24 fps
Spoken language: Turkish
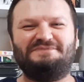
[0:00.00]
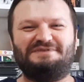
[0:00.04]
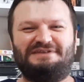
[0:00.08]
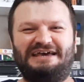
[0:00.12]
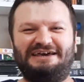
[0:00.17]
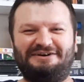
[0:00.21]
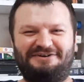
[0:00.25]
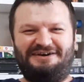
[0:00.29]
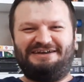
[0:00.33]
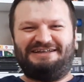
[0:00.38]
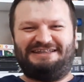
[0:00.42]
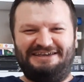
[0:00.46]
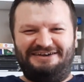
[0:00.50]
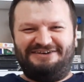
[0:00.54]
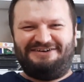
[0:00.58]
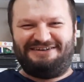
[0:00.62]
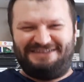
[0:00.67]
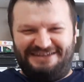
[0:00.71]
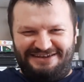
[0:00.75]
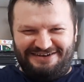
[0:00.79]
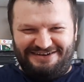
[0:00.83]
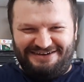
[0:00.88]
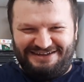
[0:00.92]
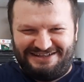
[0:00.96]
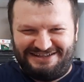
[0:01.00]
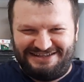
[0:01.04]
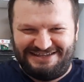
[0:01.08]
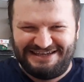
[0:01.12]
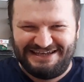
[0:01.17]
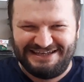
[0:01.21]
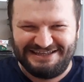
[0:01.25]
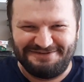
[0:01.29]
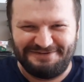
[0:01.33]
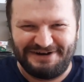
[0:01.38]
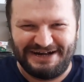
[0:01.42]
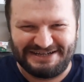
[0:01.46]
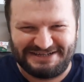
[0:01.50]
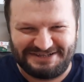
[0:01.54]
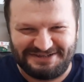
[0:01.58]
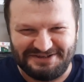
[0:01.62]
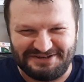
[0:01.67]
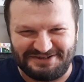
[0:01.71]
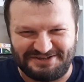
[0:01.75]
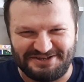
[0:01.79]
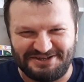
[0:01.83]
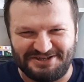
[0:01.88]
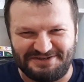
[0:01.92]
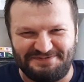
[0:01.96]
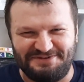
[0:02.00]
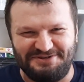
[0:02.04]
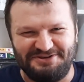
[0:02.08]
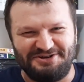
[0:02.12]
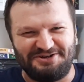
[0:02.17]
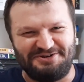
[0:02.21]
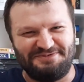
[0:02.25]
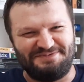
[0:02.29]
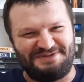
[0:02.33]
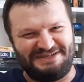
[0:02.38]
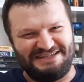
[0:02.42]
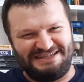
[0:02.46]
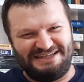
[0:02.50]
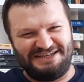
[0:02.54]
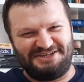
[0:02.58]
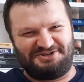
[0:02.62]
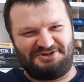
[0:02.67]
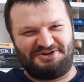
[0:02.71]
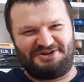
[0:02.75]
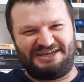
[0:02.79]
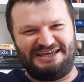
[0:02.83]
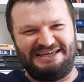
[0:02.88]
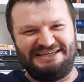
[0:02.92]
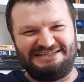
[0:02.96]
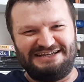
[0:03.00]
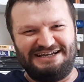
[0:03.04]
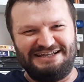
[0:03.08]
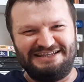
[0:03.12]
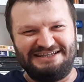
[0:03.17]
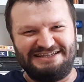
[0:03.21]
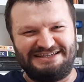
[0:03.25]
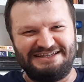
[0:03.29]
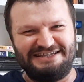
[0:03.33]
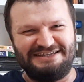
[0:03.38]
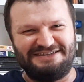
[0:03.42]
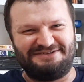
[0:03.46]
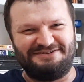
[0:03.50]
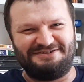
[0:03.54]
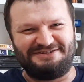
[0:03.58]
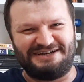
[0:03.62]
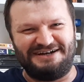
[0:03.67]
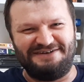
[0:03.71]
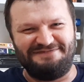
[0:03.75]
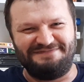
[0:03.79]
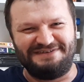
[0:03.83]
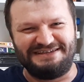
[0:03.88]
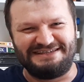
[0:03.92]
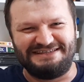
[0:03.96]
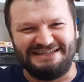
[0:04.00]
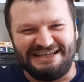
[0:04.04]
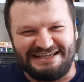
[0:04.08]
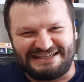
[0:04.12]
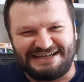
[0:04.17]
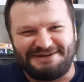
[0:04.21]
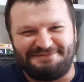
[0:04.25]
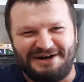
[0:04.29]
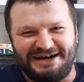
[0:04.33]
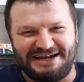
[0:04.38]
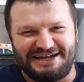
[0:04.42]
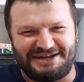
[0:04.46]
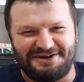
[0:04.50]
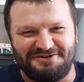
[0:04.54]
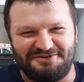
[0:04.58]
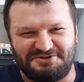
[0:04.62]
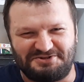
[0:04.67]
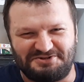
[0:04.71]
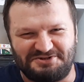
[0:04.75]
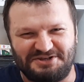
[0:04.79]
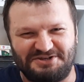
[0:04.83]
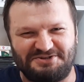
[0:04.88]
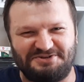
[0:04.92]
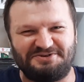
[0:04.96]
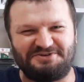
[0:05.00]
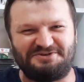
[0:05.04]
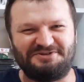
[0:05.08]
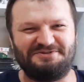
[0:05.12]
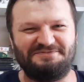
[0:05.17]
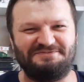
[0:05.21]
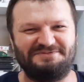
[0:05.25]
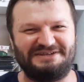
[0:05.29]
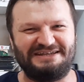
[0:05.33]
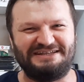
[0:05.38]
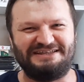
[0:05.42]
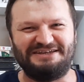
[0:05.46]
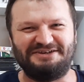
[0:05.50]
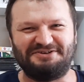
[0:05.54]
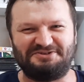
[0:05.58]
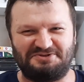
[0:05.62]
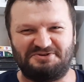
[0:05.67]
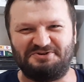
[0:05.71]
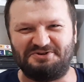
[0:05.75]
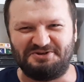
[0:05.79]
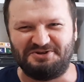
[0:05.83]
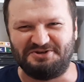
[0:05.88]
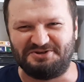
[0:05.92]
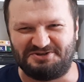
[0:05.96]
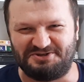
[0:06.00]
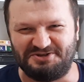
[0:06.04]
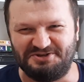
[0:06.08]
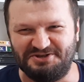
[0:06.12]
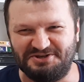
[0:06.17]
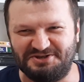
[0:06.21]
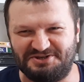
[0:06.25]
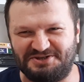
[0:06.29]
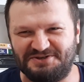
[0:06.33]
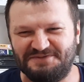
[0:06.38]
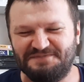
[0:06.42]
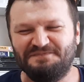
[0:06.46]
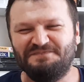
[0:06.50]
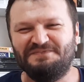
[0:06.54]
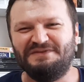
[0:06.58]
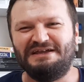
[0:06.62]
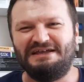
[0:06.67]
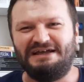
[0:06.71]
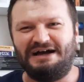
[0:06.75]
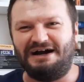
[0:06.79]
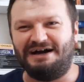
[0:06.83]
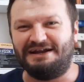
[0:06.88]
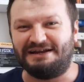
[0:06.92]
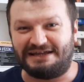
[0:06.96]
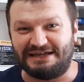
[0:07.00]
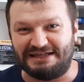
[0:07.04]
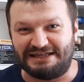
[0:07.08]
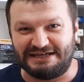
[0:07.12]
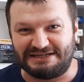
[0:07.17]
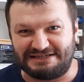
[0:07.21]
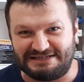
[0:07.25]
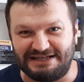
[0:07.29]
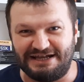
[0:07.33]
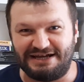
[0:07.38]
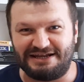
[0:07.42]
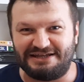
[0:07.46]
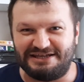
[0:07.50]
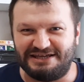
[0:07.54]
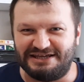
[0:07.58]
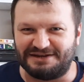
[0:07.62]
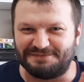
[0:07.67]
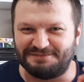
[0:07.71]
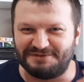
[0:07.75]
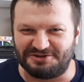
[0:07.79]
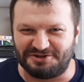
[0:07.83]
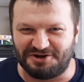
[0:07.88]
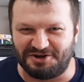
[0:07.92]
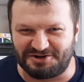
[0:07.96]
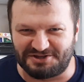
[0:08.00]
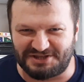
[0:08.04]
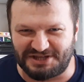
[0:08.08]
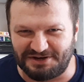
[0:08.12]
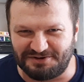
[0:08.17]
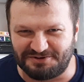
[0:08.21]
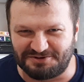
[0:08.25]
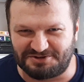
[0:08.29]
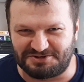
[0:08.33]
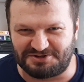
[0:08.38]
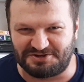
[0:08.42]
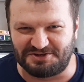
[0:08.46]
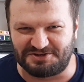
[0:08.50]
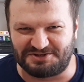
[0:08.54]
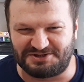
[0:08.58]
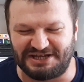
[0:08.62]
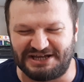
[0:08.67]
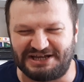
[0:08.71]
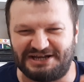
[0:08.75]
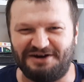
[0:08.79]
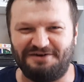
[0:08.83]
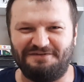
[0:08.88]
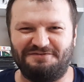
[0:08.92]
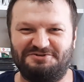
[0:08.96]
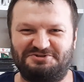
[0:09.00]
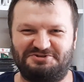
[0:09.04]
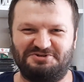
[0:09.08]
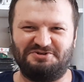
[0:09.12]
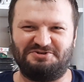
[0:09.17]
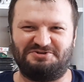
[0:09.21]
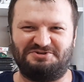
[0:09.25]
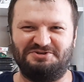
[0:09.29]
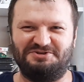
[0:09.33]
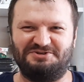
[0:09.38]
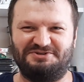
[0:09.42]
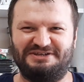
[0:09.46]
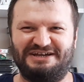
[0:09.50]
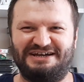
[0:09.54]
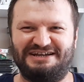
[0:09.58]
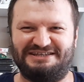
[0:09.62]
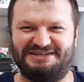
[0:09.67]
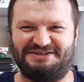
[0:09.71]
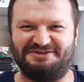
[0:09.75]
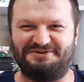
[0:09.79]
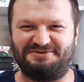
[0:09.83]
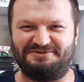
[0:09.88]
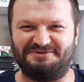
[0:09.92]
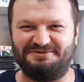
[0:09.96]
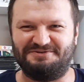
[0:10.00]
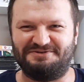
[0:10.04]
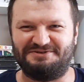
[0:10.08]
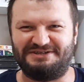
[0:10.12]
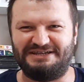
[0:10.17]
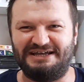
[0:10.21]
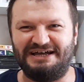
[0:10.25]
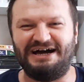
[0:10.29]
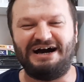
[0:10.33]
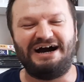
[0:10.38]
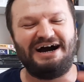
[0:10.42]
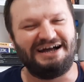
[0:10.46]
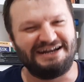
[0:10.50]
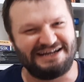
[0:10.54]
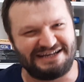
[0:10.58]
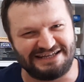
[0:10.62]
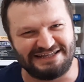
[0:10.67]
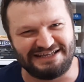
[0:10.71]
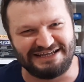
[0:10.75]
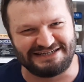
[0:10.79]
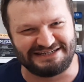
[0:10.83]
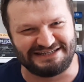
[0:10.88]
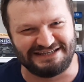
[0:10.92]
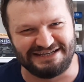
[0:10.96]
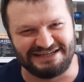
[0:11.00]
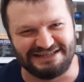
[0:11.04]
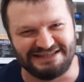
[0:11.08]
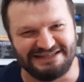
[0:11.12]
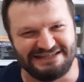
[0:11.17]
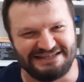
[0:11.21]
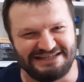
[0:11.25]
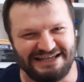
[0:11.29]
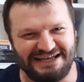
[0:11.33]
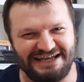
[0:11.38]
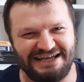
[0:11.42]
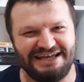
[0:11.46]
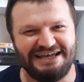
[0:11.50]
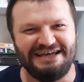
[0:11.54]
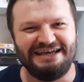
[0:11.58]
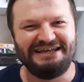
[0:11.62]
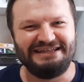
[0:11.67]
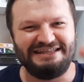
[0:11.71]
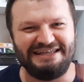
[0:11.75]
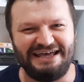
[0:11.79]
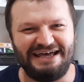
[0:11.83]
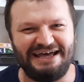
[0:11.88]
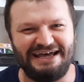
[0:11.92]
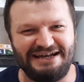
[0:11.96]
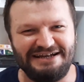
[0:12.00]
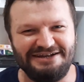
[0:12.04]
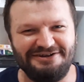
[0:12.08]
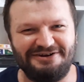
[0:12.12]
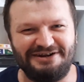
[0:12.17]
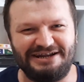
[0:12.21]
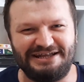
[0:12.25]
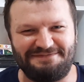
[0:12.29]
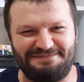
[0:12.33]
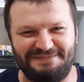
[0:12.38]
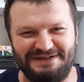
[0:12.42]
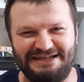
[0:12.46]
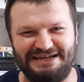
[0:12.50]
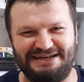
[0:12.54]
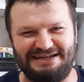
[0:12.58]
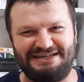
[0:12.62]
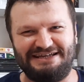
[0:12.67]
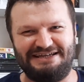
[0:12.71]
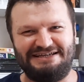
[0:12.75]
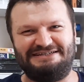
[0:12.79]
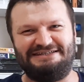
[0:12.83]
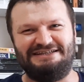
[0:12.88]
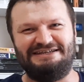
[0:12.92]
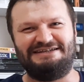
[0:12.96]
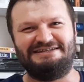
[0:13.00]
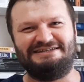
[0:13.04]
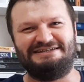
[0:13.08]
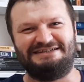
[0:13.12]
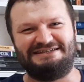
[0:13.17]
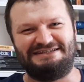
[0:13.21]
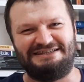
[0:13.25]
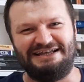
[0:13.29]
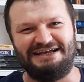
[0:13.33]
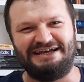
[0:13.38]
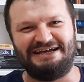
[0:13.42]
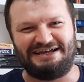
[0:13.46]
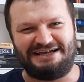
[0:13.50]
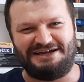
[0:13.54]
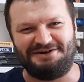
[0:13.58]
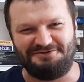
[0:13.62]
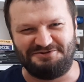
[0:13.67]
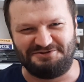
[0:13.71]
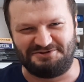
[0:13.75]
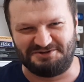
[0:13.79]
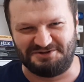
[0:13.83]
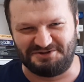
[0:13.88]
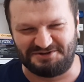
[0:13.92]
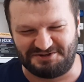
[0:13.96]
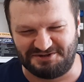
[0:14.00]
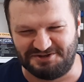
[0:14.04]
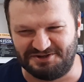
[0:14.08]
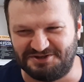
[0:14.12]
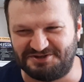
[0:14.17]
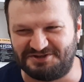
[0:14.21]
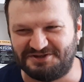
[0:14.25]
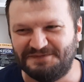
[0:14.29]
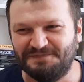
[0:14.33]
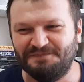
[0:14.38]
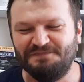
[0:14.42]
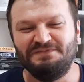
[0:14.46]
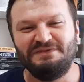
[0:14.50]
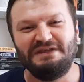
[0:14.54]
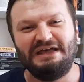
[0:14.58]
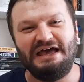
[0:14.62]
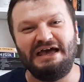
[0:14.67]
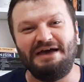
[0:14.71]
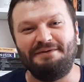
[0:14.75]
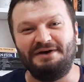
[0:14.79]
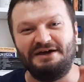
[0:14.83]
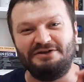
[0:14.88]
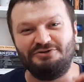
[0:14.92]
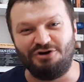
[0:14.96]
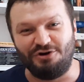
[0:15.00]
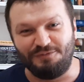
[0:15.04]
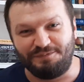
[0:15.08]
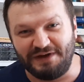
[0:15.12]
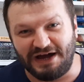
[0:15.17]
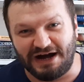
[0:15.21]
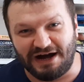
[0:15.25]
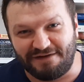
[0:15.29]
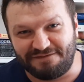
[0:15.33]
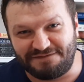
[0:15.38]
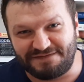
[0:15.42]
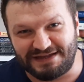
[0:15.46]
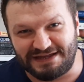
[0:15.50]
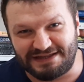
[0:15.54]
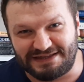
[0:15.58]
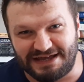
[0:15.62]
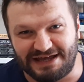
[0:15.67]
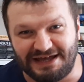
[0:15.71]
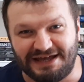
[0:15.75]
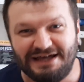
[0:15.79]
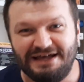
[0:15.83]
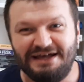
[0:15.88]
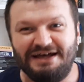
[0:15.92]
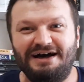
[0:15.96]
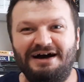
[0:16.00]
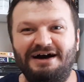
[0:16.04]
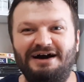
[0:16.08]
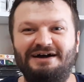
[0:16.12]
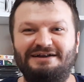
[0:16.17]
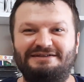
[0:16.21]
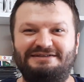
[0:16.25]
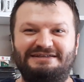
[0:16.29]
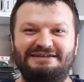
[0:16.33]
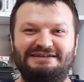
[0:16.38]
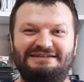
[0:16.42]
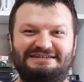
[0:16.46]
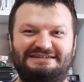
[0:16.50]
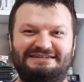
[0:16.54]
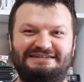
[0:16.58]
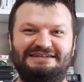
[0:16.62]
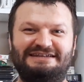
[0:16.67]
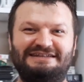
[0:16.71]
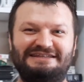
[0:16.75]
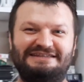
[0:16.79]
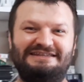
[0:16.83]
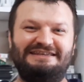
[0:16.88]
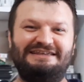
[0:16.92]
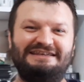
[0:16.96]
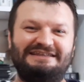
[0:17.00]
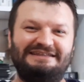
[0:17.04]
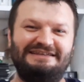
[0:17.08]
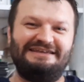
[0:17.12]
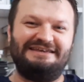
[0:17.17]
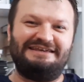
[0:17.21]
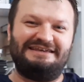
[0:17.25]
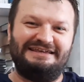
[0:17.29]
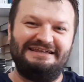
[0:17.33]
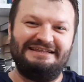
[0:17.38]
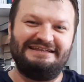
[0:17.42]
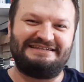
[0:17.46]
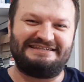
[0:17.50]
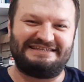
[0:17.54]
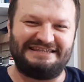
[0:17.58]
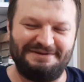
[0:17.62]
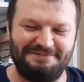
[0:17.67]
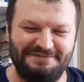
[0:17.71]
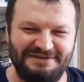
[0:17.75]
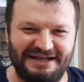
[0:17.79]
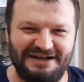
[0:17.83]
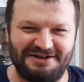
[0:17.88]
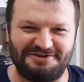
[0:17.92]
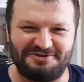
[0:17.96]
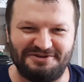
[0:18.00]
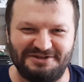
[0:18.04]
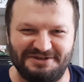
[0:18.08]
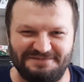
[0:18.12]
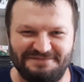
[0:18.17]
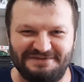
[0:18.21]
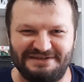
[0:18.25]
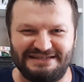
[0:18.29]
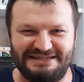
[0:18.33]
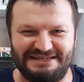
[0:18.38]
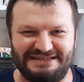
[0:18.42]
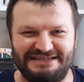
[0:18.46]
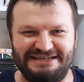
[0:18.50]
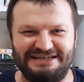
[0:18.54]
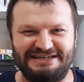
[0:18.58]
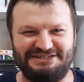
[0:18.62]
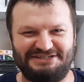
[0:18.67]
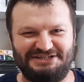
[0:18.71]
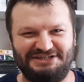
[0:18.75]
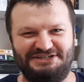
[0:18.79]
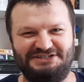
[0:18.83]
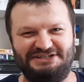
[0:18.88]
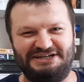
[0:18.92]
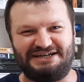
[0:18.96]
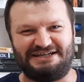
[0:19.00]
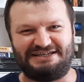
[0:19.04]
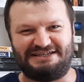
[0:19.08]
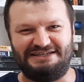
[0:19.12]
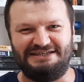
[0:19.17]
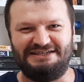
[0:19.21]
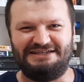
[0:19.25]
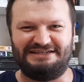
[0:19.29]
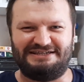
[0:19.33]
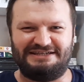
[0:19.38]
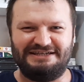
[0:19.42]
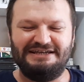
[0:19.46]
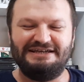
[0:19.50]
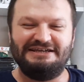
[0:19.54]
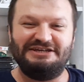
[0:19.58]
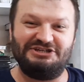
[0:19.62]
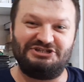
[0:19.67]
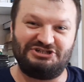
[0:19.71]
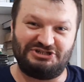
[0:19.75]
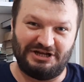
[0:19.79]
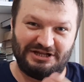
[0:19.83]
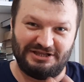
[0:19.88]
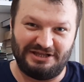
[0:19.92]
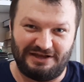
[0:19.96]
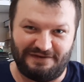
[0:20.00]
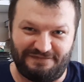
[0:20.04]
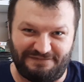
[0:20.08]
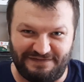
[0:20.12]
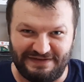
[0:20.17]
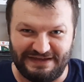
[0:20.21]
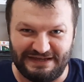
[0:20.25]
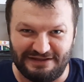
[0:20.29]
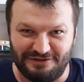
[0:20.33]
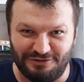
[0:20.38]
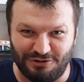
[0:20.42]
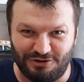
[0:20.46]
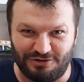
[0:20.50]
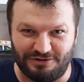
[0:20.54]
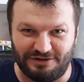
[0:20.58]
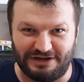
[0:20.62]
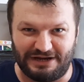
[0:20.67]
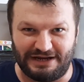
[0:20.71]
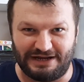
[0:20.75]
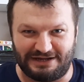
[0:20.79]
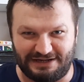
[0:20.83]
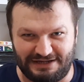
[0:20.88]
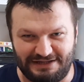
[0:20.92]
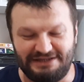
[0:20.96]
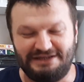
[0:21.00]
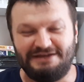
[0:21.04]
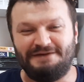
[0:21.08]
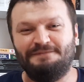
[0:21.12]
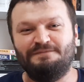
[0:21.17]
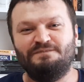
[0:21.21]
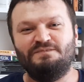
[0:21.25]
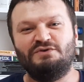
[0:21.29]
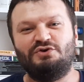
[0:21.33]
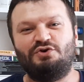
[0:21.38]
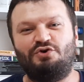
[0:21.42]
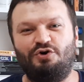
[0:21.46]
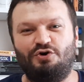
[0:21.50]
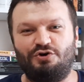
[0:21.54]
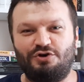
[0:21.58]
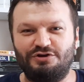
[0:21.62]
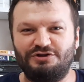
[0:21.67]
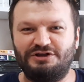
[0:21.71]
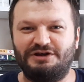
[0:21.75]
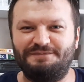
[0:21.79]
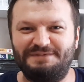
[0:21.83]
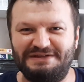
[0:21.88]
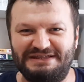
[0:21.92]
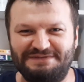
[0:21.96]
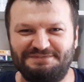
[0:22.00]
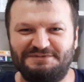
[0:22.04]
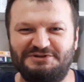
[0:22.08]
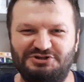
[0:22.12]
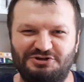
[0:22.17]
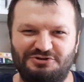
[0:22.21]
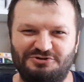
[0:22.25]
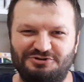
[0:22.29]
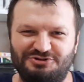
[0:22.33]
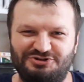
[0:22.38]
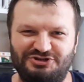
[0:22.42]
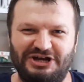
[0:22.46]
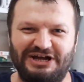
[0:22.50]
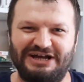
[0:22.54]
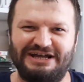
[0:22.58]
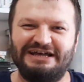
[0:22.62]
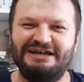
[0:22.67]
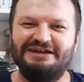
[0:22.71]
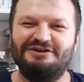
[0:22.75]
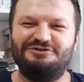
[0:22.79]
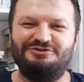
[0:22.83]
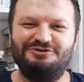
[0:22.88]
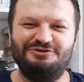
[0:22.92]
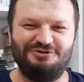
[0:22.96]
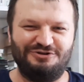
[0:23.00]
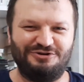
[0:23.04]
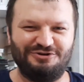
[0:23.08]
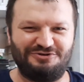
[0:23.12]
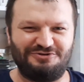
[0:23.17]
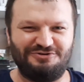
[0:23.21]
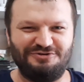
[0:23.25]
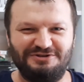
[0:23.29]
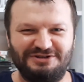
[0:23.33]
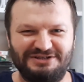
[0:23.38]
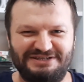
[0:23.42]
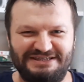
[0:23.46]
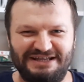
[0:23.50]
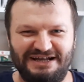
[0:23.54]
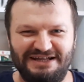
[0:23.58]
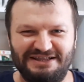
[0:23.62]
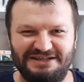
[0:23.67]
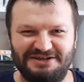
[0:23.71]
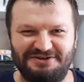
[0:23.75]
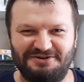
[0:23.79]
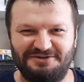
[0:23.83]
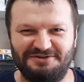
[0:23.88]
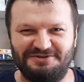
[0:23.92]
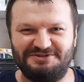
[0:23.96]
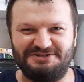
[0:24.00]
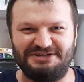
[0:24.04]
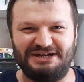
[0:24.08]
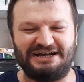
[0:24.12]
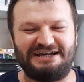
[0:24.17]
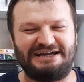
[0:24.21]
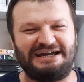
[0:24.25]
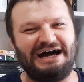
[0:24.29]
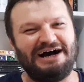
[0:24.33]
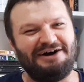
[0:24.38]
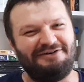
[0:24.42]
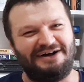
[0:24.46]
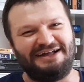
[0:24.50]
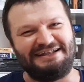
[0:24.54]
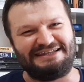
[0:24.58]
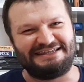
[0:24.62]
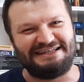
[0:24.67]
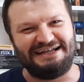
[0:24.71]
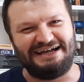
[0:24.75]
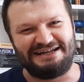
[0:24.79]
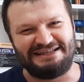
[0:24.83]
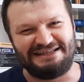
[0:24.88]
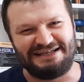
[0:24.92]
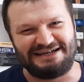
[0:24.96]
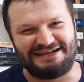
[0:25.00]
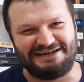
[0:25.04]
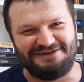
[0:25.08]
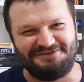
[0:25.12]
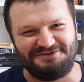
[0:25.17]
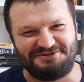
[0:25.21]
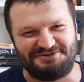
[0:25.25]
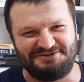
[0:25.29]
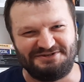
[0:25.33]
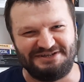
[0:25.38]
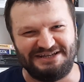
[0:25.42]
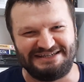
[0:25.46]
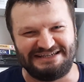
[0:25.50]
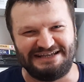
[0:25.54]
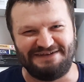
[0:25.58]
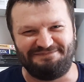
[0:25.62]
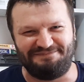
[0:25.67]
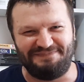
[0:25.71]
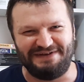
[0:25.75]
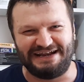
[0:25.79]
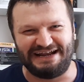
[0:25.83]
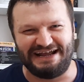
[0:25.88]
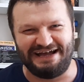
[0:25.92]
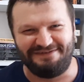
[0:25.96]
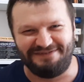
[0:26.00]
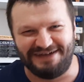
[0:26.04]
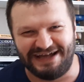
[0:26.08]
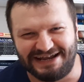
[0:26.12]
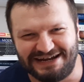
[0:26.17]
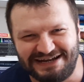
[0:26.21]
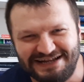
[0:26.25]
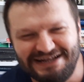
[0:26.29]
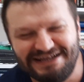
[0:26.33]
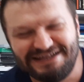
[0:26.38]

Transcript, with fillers: Evet evet evet yeni başlıyorsunuz biliyorum siz de çok heyecanlısınız. Hocam biz ne zaman kavuşacağız okulumuza diye soruyorsunuz. Arkadaşlar 24 Ağustos'ta kavuşuyorsunuz artık okulunuza, arkadaşlarınıza, değerli öğretmen arkadaşlarınızla kavuşuyorsunuz. Hemen o bir haftada artık sizin yeni ilk seminer döneminizi yaşayacaksınız. İnşallah fiili olarak hani Korona bitmiş olacak. Güllük gülistanlık olacak. Kahvaltılarda kavuşacağız hep beraber.